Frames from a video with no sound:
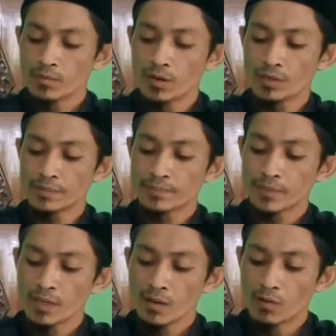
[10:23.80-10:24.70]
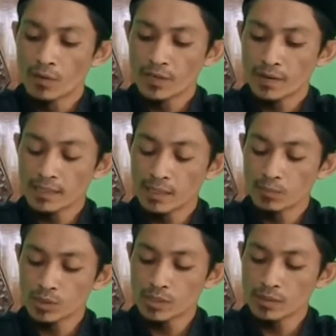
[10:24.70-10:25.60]
bon wa fi
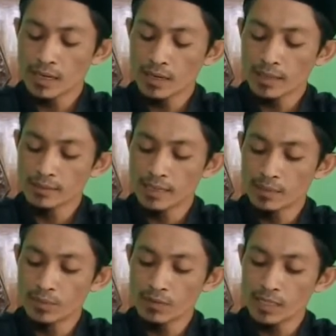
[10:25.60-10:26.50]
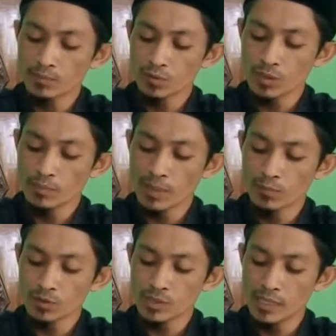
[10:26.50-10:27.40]
riwayatil muslim lah yang dalam riwayat Imam
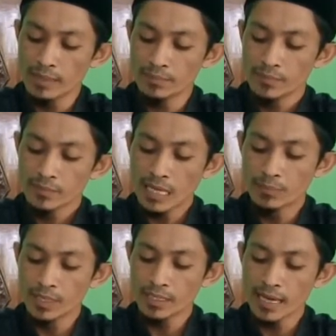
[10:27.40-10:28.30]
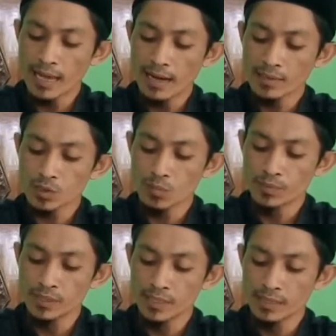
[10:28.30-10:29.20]
Muslim tabeki ala
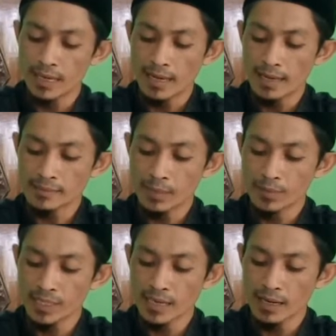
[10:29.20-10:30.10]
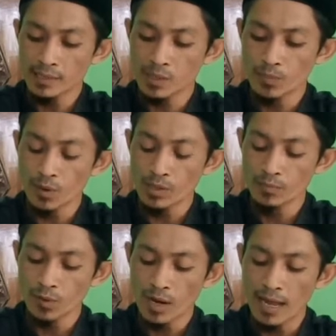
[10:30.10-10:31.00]
sobiin lah tabeki nangis sapa
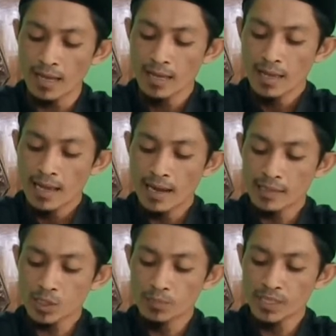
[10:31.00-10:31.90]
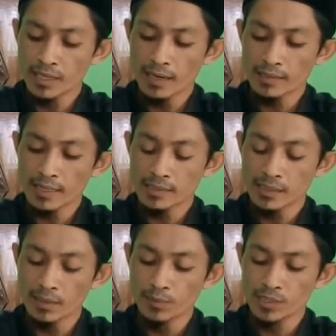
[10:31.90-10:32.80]
imroah ala sobiyin ing
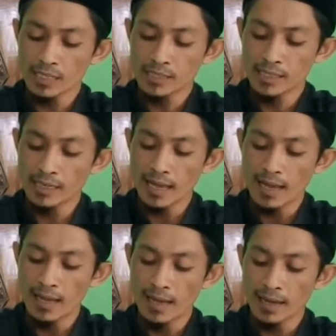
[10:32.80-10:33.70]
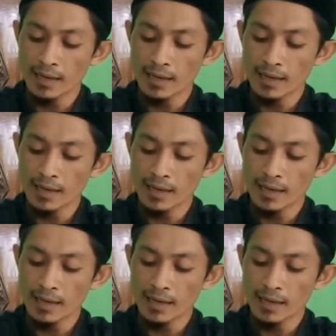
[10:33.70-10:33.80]
atase bocah cilik lah